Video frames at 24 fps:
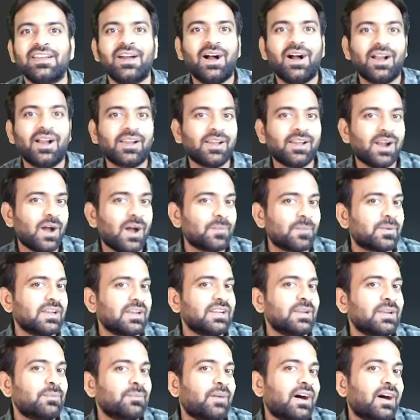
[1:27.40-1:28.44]
अगर आपके
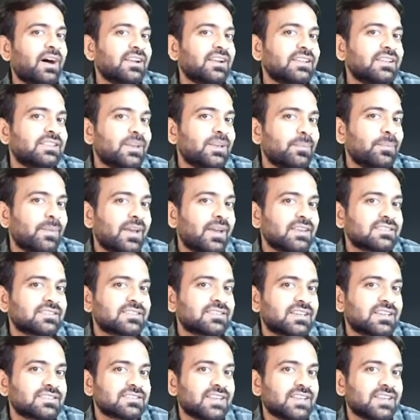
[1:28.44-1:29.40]
लिए मान लेते बेस्ट था